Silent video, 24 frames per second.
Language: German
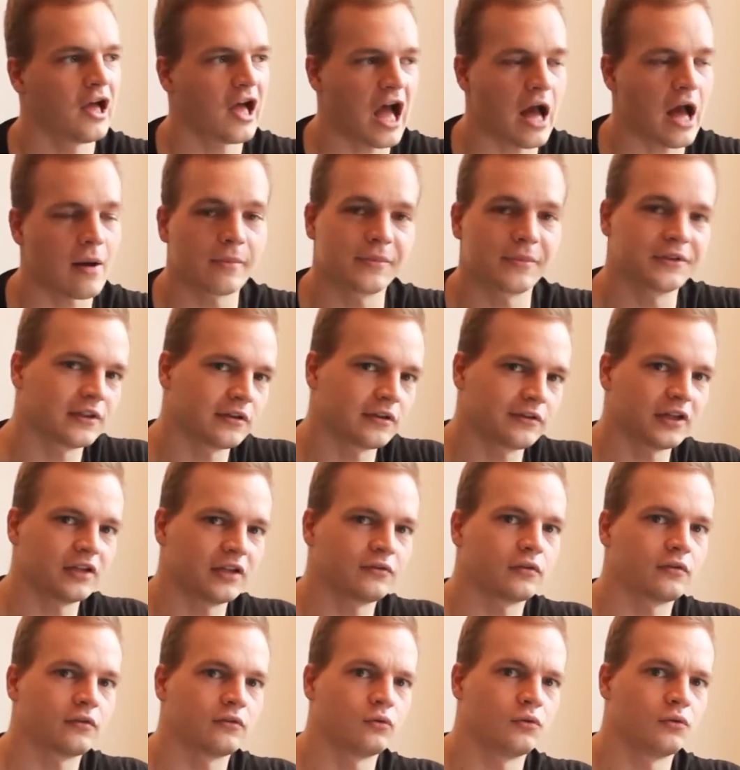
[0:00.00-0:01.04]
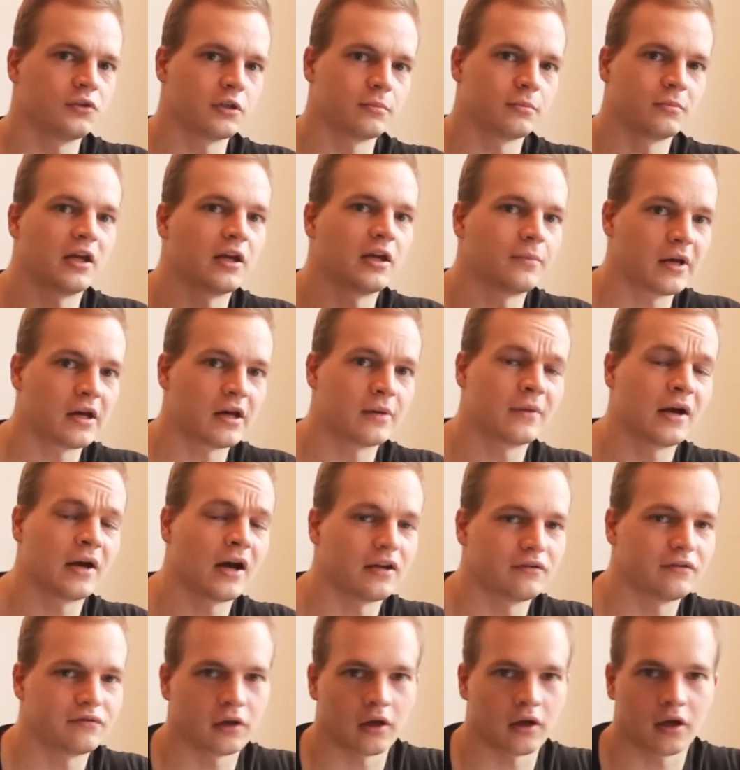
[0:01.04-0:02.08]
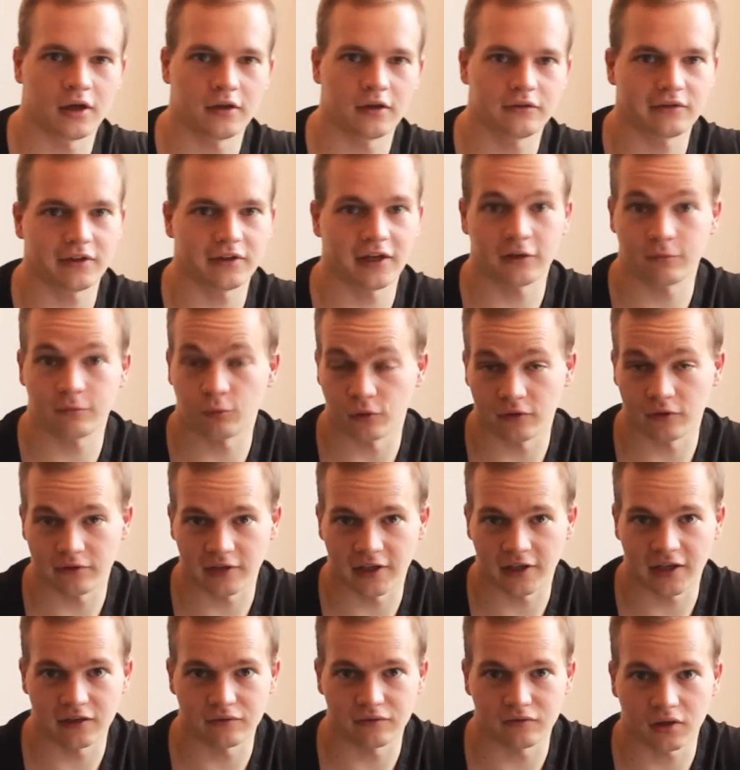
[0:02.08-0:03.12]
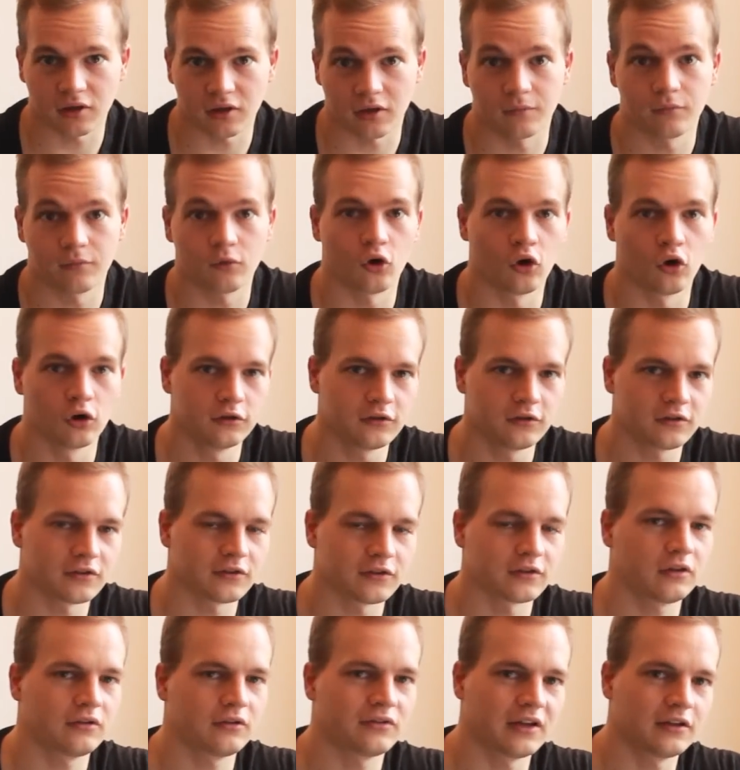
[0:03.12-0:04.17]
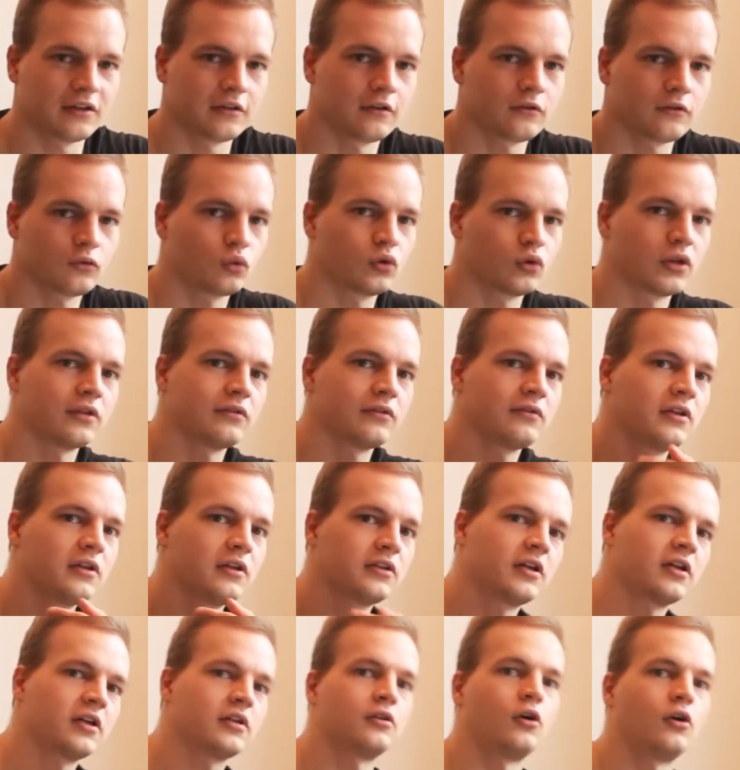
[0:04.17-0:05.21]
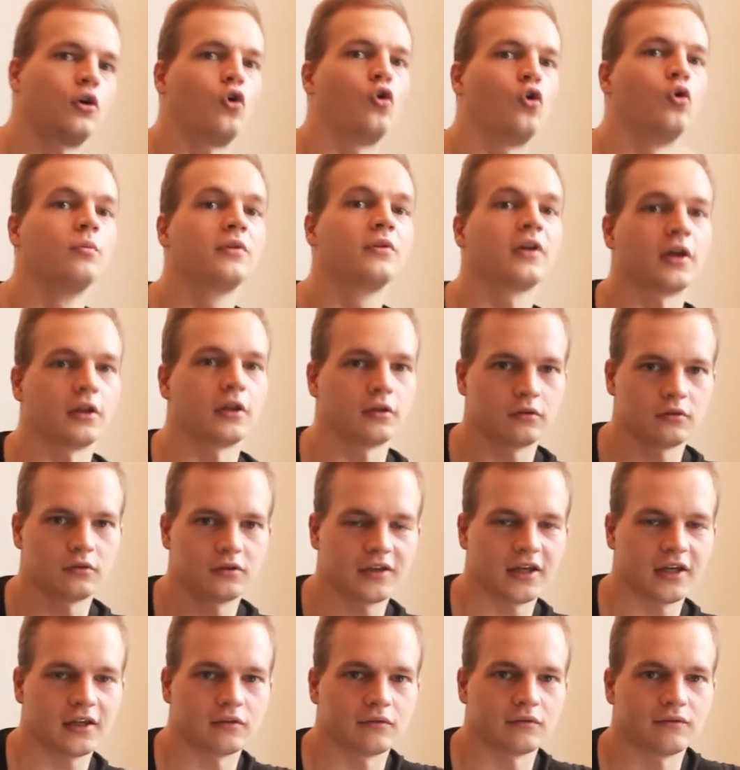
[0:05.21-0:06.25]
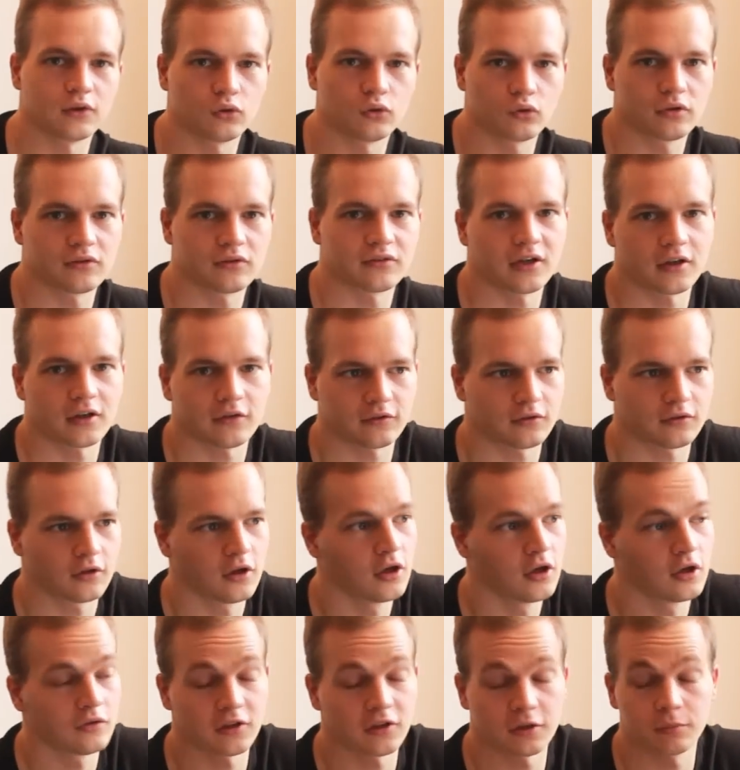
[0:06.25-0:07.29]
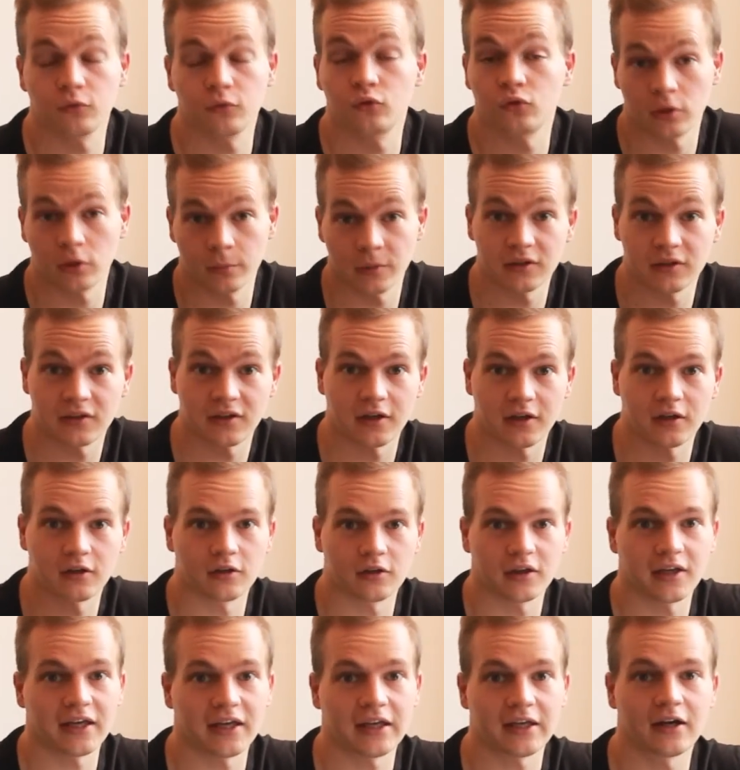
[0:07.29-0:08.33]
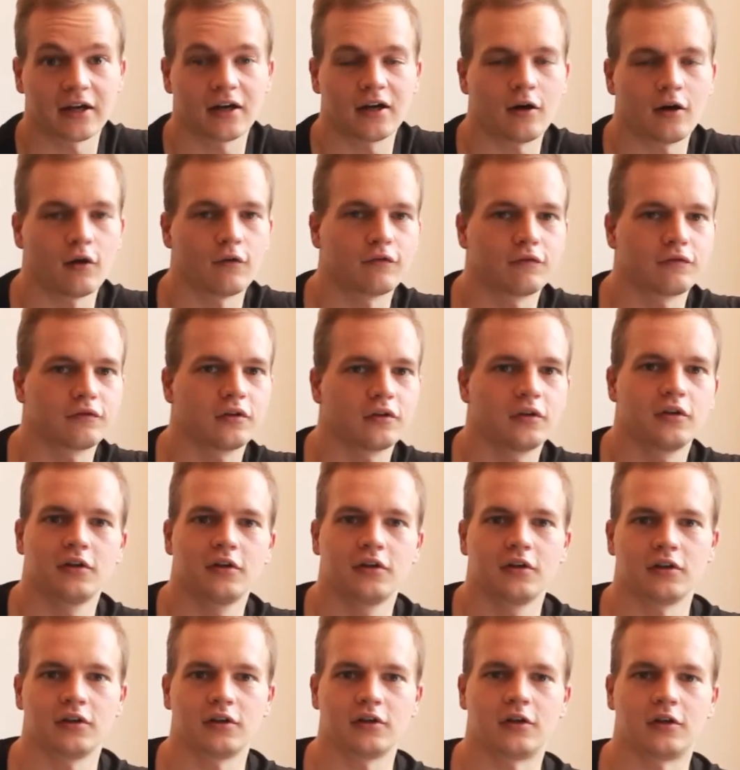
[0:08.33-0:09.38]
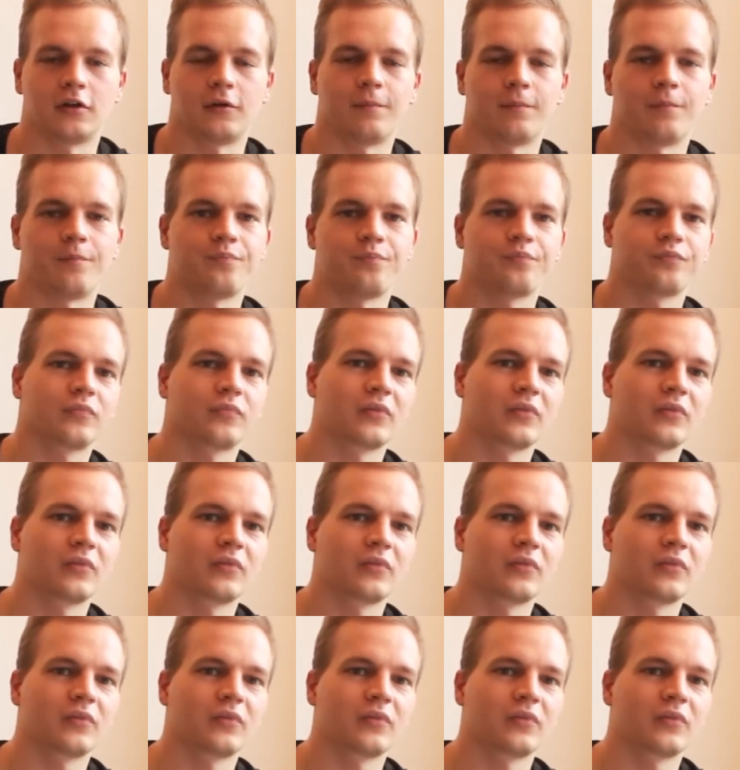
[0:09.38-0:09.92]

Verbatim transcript: Aber mit der Zeit wird es natürlich immer, immer, immer einfacher. Heißt exponentiell einfacher. Und das Interessante ist, du kannst den Gedanken auch umdrehen. Denn wenn du dir sagst, vielleicht bist du jemand, der eher auf ähm,